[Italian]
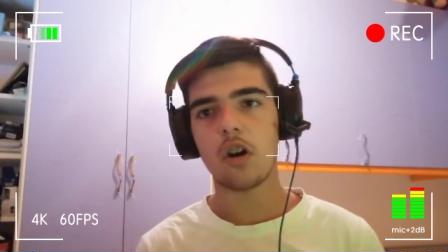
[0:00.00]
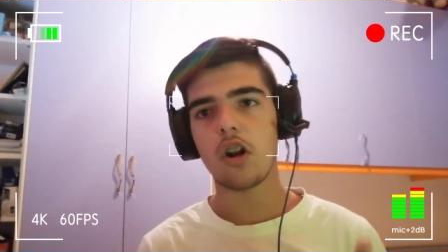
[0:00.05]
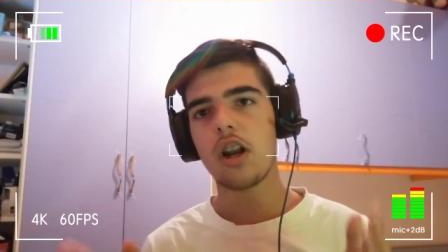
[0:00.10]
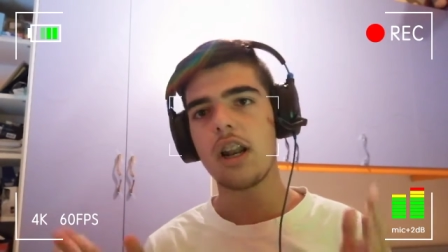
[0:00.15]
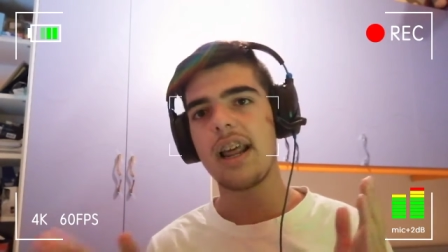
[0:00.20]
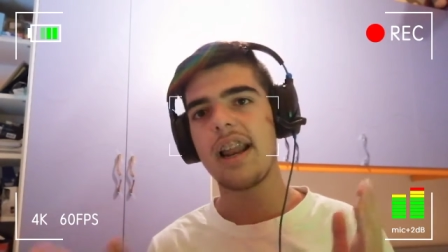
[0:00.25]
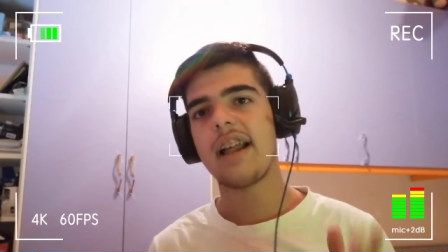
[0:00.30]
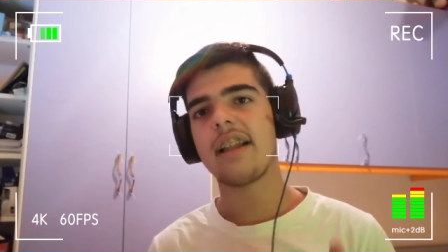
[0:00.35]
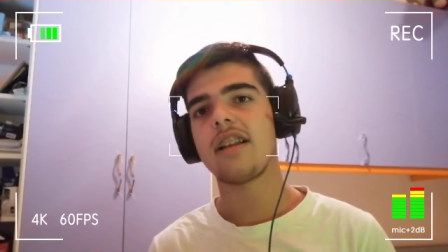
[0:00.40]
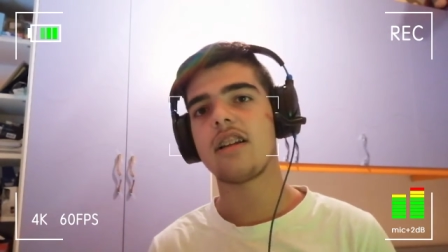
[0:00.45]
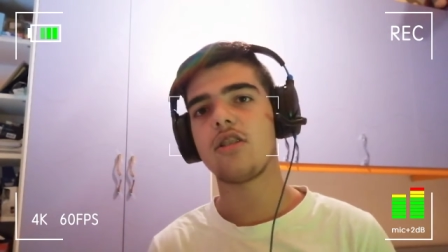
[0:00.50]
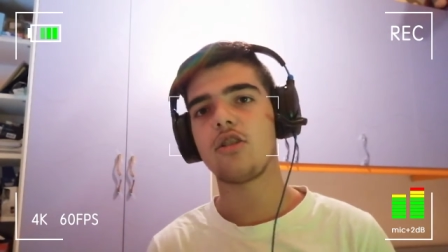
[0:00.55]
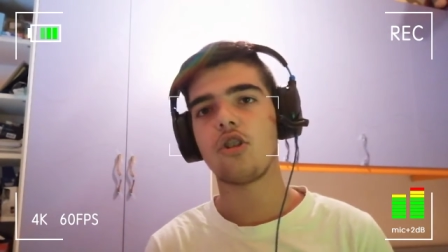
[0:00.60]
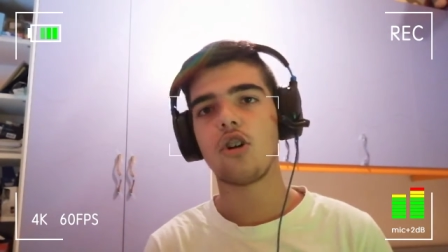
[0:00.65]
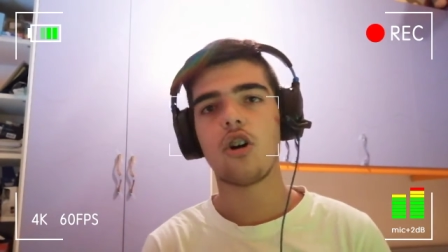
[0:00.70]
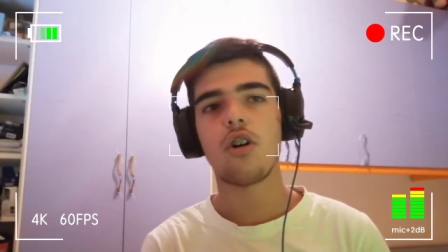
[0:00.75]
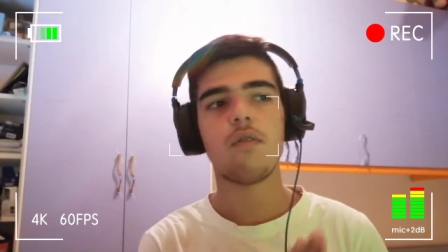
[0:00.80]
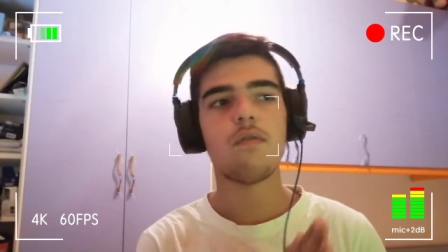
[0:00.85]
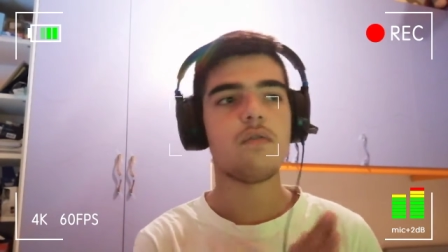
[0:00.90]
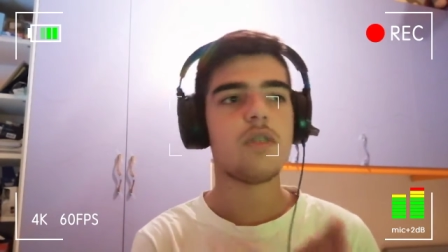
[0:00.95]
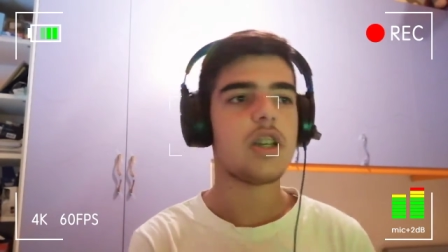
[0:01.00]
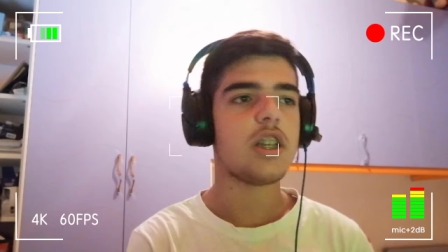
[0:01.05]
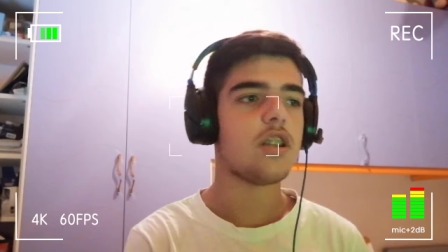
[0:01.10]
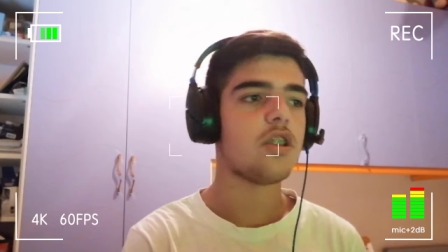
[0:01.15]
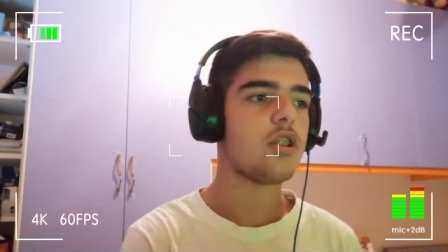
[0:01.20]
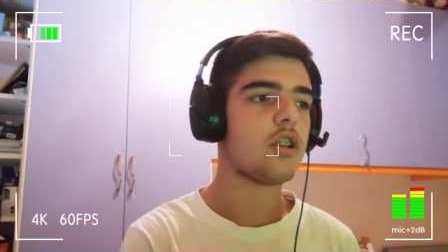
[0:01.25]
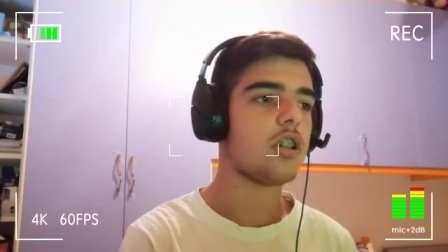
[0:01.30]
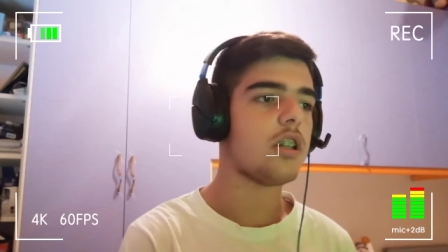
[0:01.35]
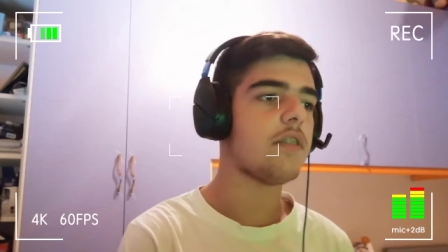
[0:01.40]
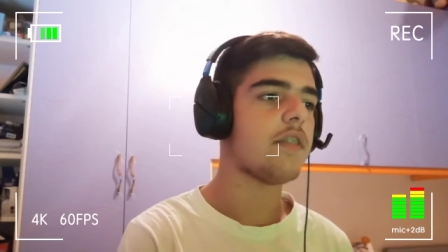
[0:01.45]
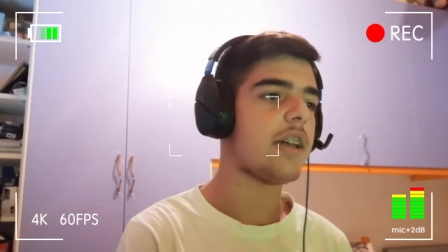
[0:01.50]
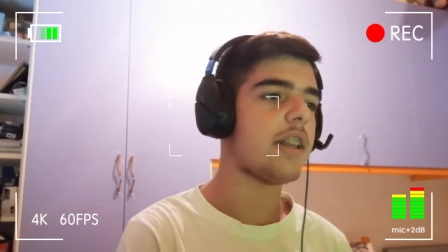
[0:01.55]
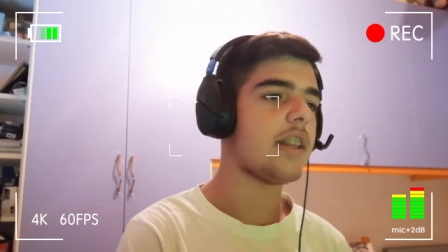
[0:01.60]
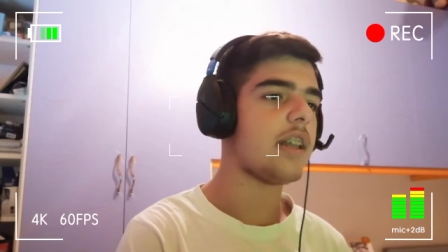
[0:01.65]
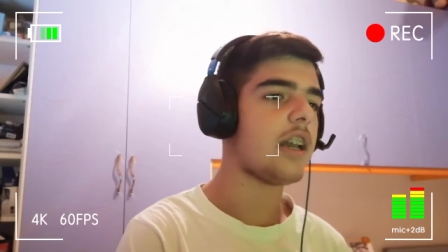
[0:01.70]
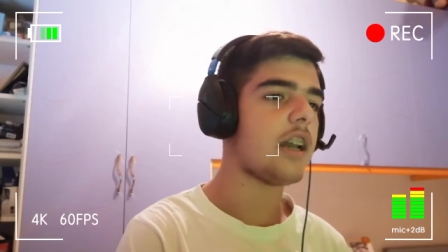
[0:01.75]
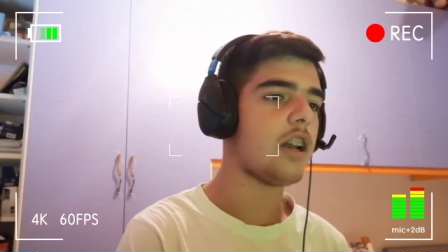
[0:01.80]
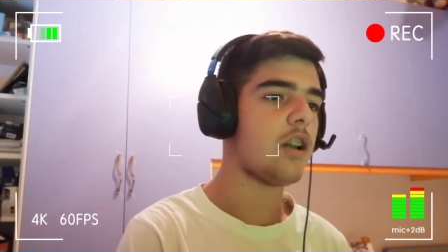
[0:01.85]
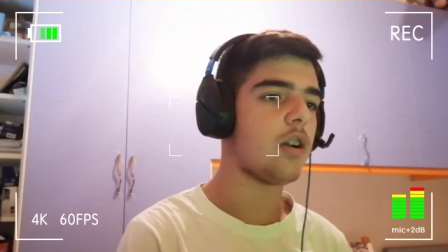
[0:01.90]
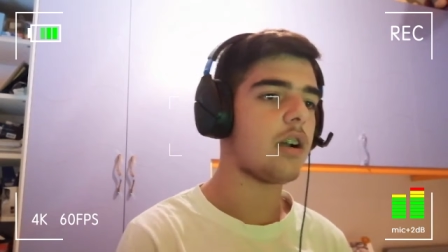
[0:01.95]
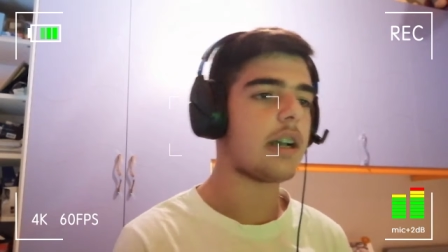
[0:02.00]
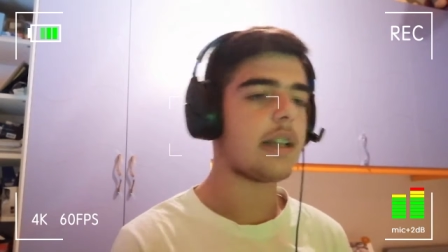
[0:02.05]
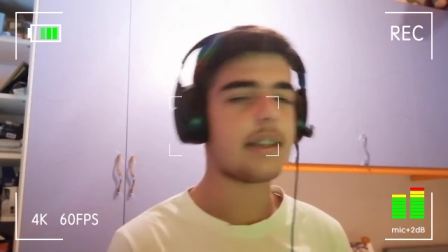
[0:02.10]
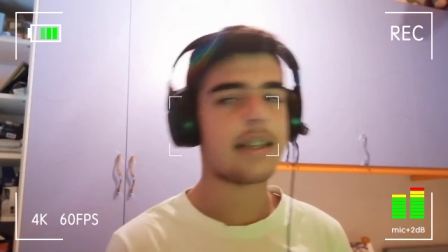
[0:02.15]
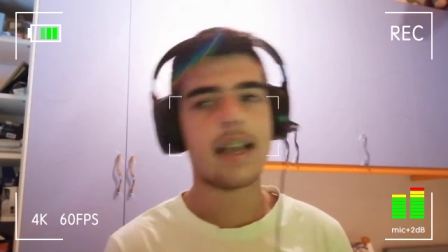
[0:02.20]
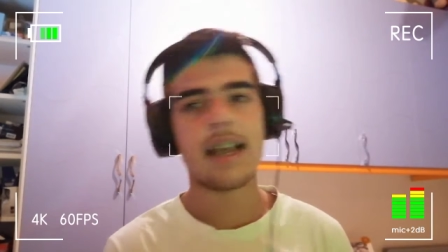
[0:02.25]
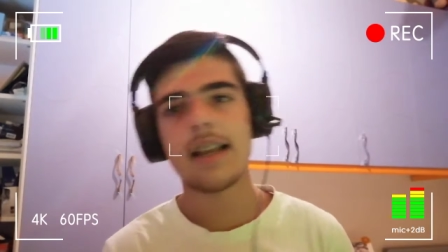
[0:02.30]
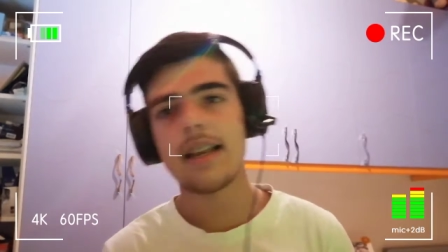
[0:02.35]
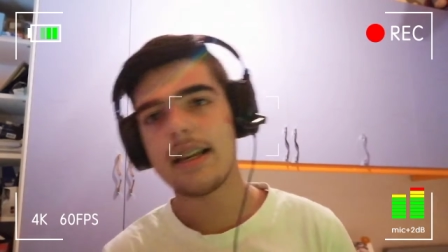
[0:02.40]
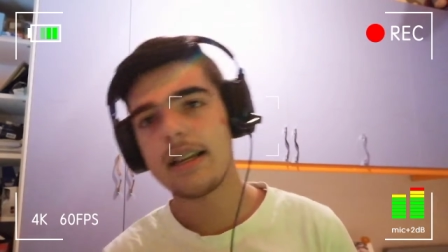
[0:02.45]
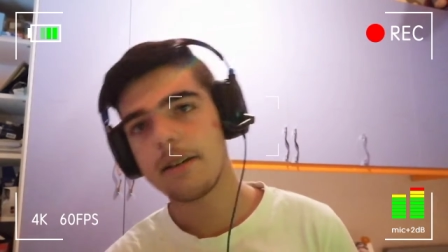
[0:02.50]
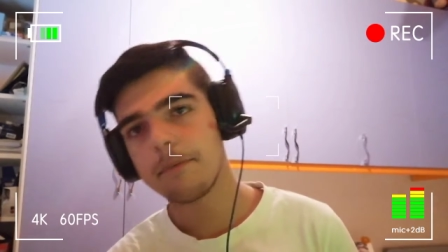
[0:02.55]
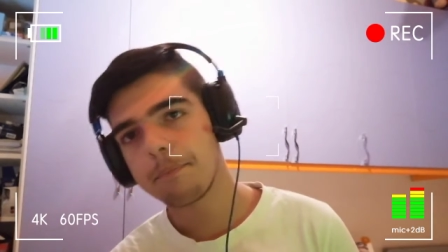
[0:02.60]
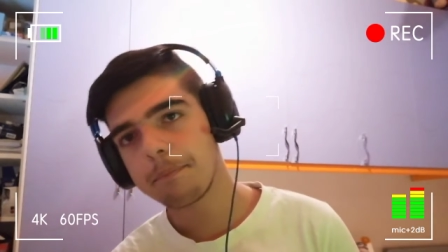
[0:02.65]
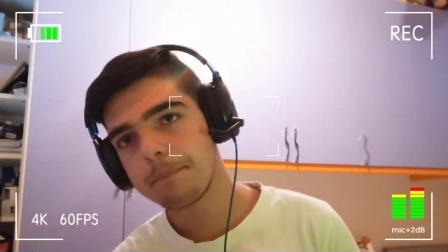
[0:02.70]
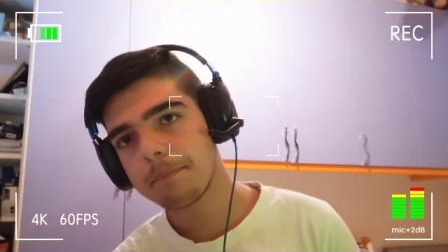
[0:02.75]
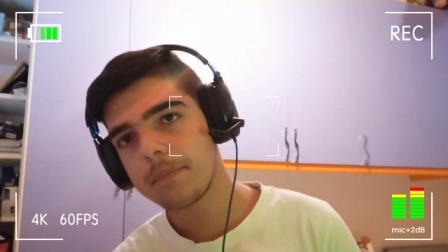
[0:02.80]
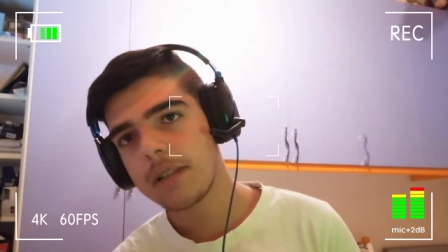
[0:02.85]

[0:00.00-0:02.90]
non era tanto convinto di vendere Locatelli.